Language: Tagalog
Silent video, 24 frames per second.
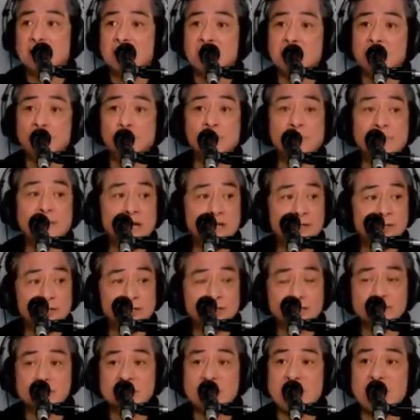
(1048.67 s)
lumahok
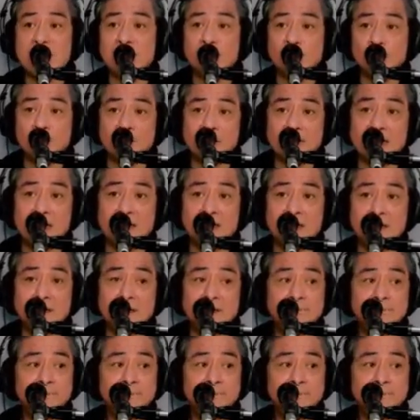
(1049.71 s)
sa anumang